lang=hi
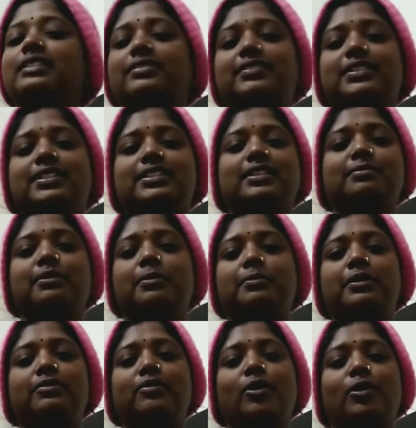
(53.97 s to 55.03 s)
इसी वजह से मैं
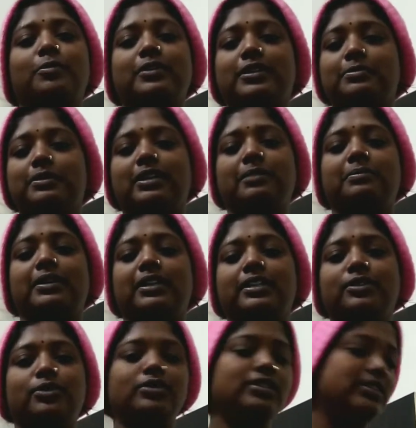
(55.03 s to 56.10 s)
अपना ब्लॉग भी नहीं बना पा रही
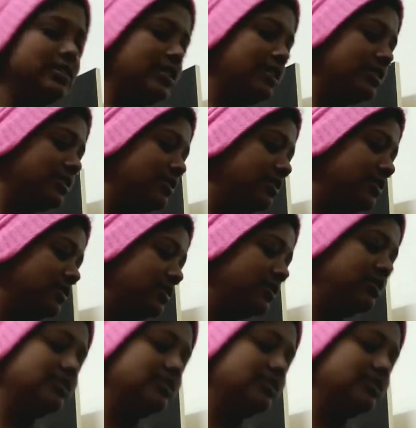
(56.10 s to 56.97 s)
दो दिन से हम्म।